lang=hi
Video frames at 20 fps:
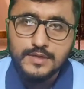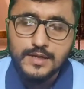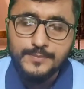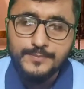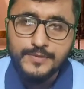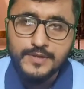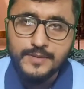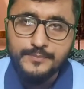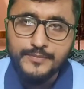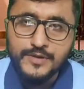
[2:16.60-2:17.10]

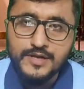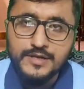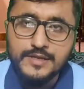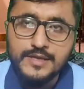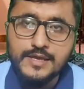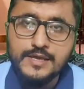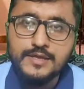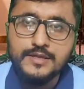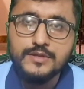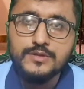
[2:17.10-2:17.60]
अपना पी
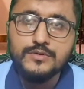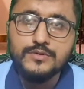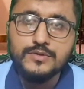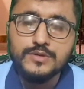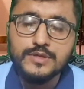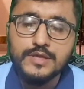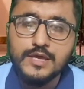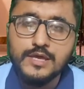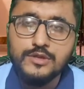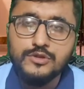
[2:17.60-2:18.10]
टी आई
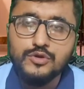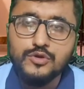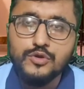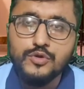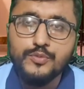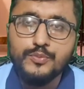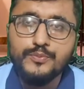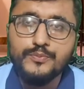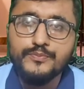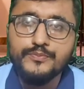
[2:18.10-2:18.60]
के जो
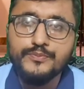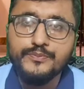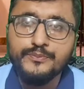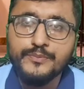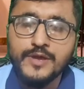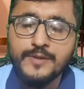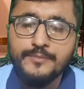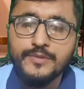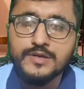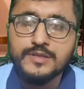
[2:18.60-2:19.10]

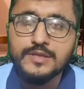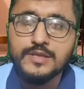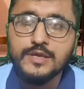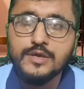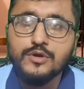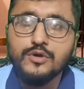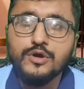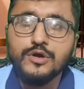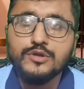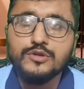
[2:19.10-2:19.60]
मेंबर
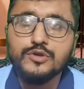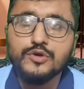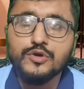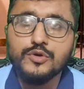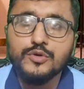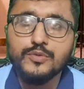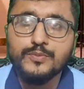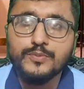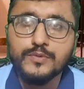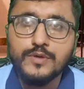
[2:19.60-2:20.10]
थे और जो
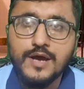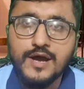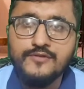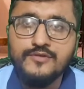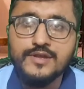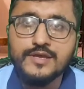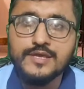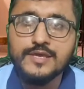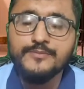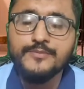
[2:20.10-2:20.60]

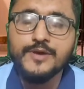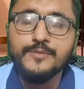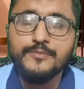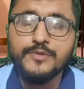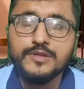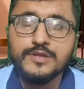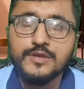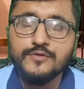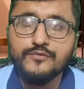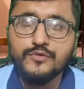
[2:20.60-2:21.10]
कावली के
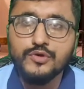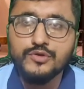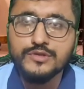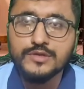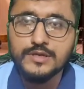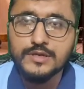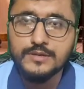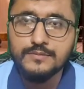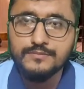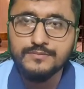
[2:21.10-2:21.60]
मेंबर थे वो
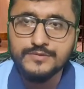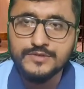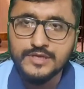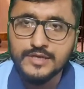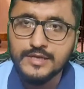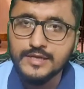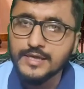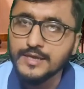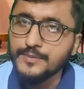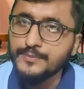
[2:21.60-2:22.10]
चले
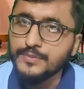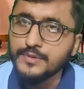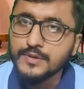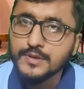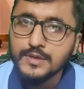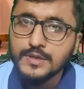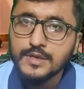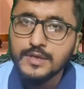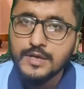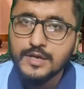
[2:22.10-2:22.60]
चले गए
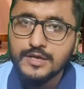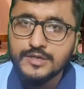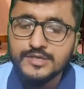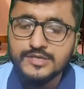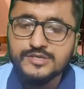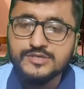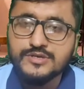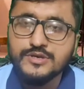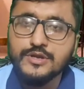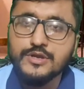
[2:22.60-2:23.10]

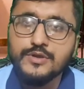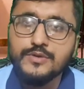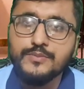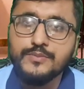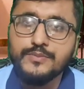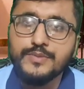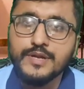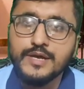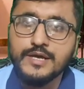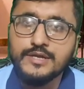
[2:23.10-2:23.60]
रजिस्ट्री
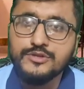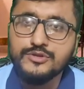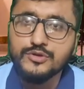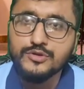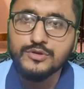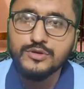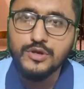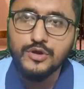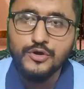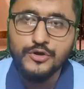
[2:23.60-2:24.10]
ब्रांच
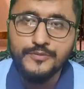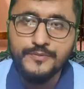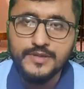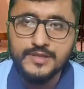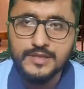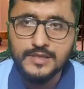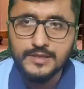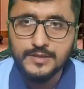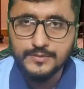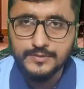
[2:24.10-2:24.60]
जो लाहौर
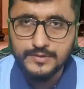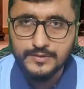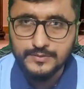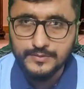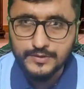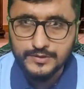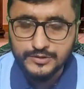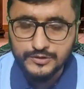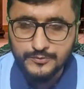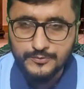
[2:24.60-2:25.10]
में थी
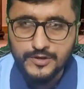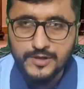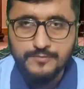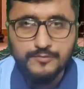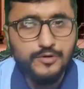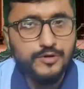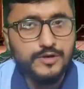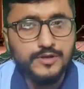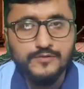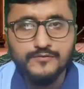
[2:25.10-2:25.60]

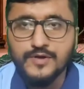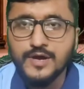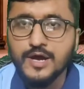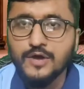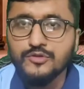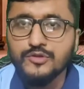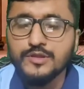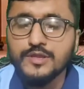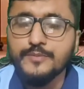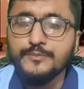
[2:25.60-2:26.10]
सुप्रीम कोर्ट की
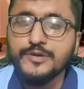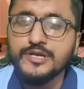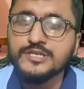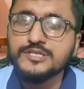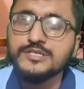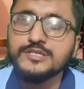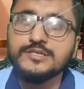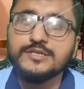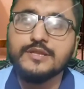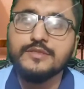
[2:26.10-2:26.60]
वहाँ उन्होंने
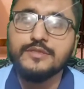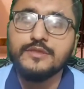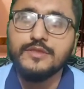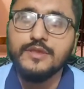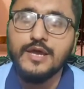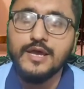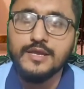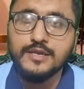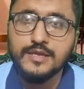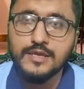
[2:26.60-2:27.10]
पटिशन
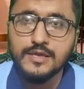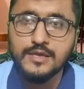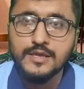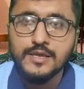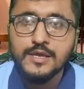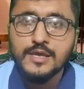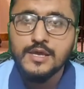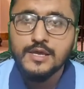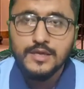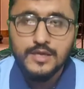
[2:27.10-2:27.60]
दायर की
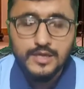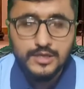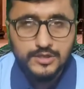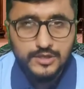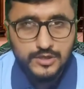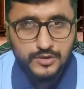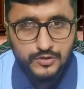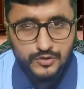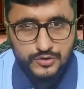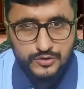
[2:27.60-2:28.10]
कि
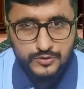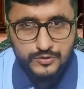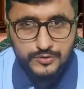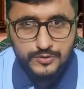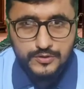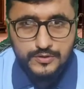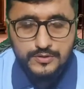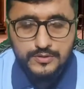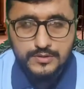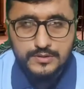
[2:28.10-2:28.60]
जो
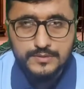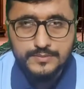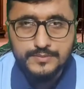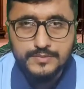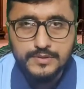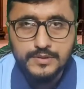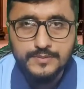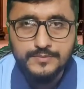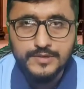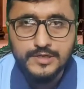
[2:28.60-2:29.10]

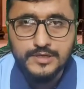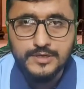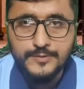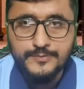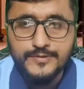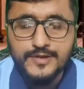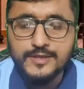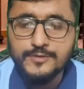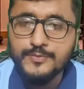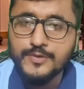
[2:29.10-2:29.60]
अपना
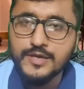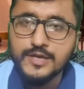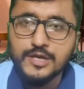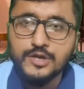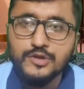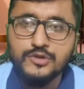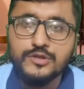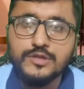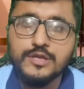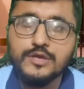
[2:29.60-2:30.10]
डिप्टी
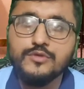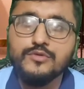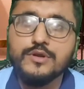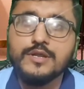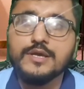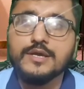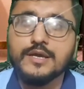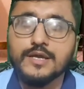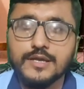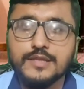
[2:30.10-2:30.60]
स्पीकर उन्होंने
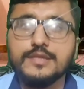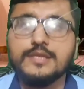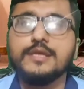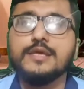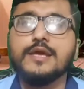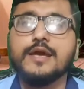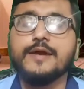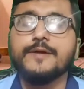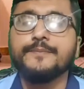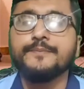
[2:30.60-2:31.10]
रूलिंग गलत
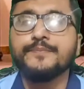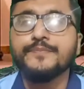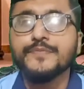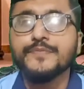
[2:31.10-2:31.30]
दी है